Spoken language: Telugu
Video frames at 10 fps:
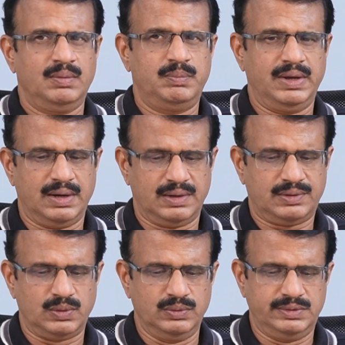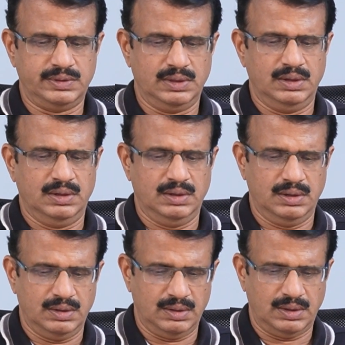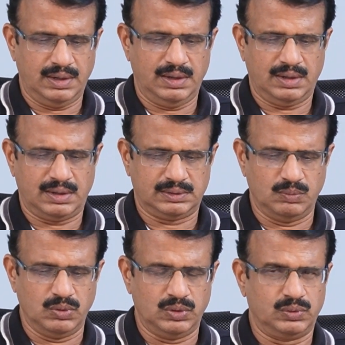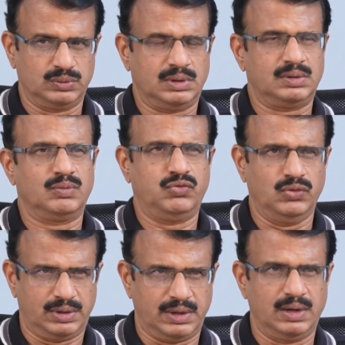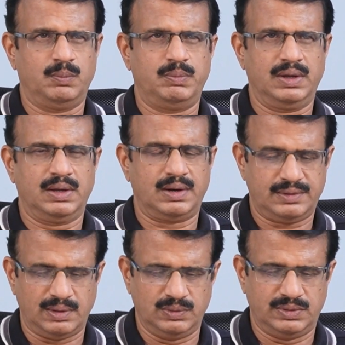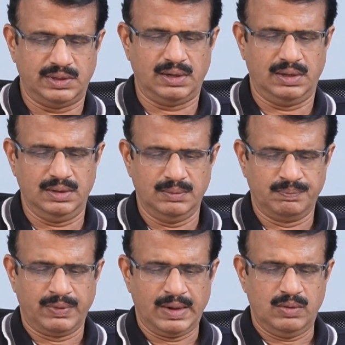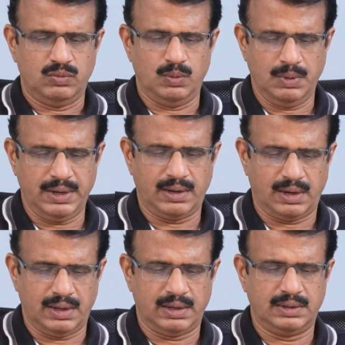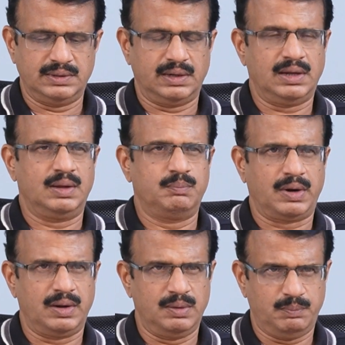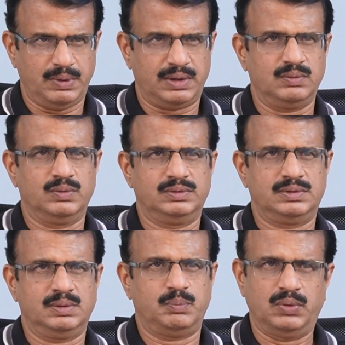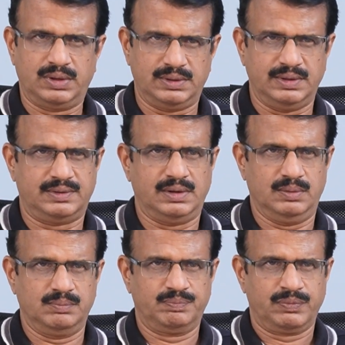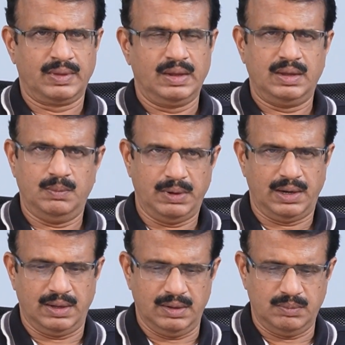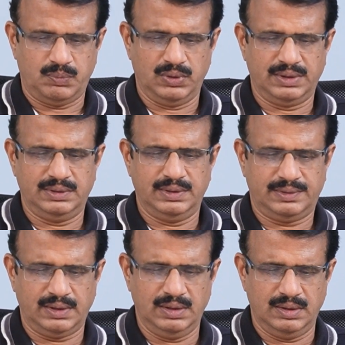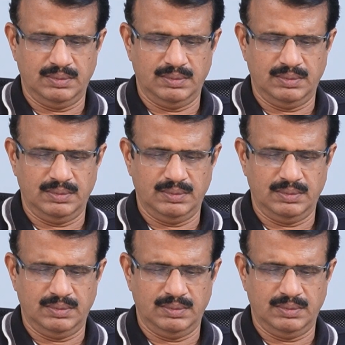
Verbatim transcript: బీఆర్ఎస్ నుంచి ఆయన గతంలో టూ థౌజండ్ ఫోర్టీన్లో బీఆర్ఎస్లో చేరి ఉమ్మడి రంగారెడ్డి జిల్లా ఇబ్రహీంపట్నం నుంచి పోటీ చేశాడు ఎమ్మెల్యేగా పోటీ చేసి